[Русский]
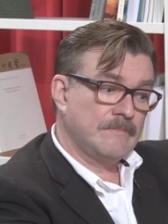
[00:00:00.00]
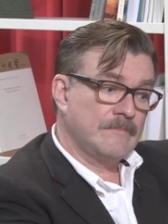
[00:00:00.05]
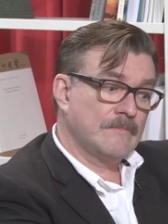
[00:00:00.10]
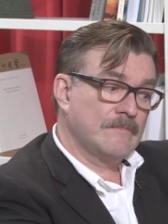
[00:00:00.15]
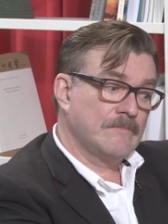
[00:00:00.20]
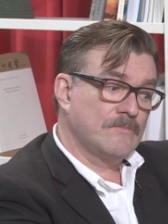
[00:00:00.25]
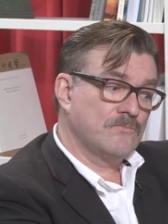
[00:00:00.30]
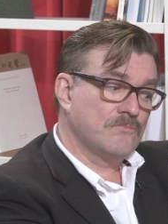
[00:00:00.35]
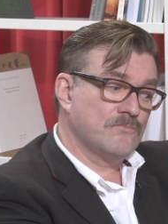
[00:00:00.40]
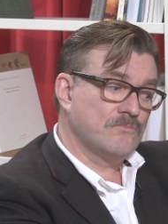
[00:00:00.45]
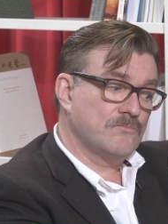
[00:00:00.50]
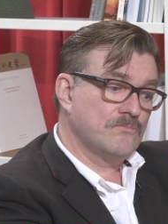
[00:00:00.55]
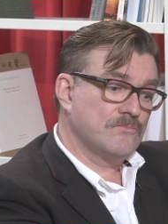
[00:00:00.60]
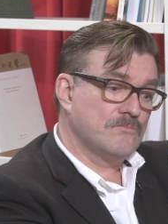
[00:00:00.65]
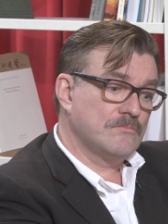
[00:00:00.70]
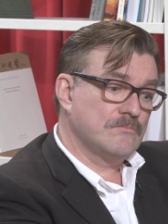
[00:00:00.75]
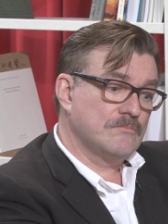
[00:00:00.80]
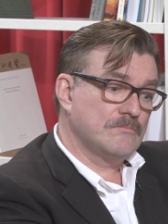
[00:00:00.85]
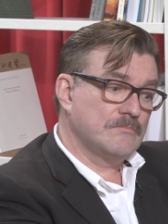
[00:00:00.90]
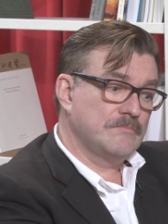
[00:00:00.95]
Э,
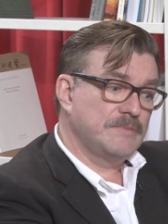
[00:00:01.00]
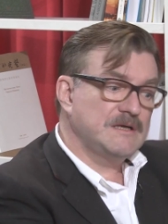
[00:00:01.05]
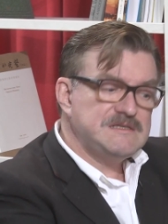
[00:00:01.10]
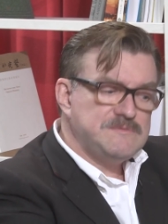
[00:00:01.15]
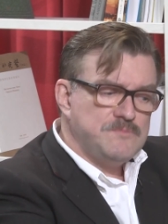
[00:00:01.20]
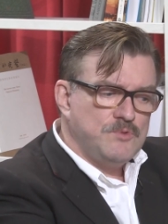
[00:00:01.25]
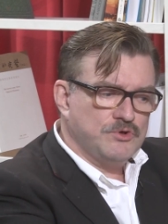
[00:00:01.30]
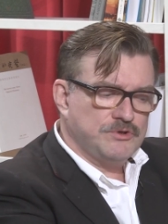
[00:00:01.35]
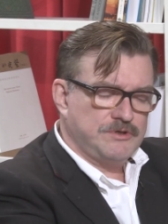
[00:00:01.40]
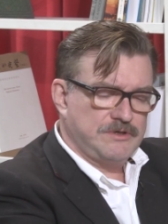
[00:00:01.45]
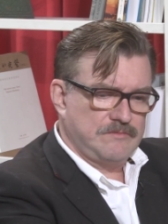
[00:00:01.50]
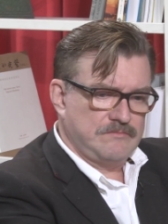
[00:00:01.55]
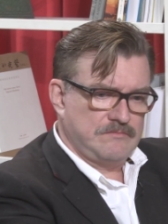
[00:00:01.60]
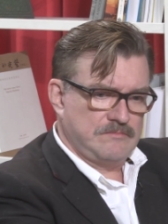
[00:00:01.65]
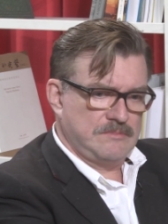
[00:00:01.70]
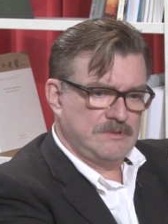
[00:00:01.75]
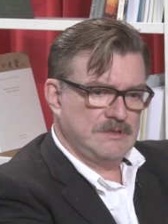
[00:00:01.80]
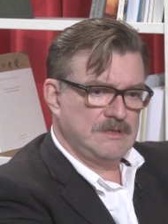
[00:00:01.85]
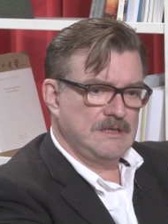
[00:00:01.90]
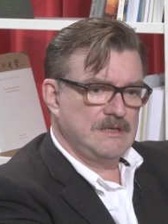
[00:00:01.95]
посмотрим.
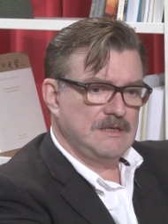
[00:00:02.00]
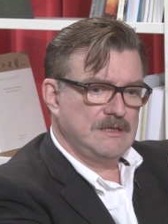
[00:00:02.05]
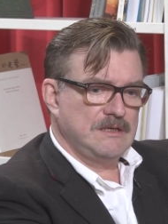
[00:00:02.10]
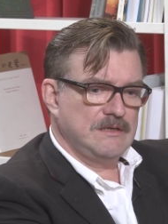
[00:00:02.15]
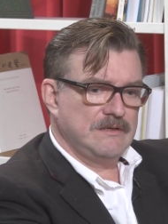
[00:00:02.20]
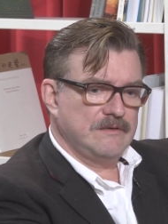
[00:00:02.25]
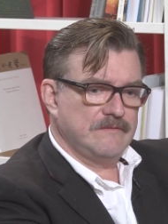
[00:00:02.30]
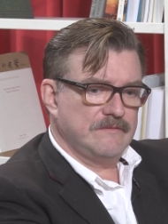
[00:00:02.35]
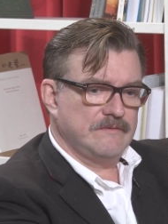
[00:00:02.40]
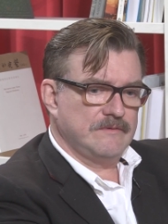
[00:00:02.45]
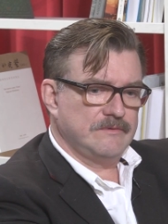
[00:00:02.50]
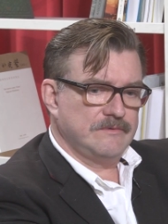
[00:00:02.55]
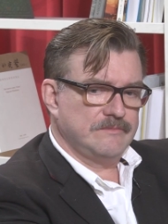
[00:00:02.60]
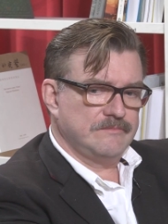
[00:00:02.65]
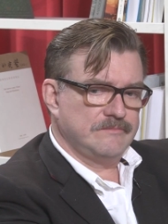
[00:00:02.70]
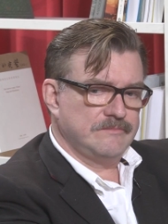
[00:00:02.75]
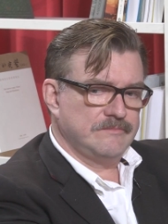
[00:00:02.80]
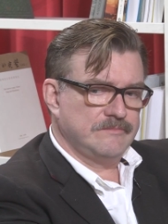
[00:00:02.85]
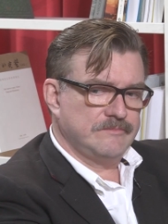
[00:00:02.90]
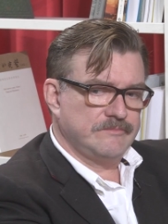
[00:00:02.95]

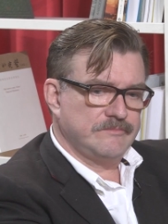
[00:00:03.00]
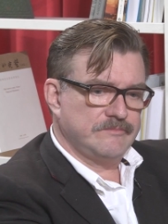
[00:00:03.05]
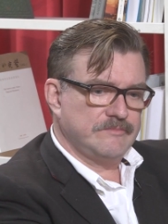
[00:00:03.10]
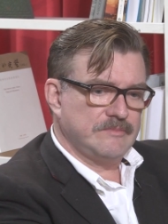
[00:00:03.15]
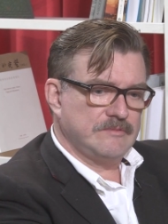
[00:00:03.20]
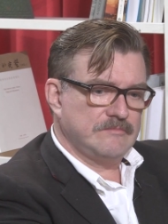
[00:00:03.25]
Эм,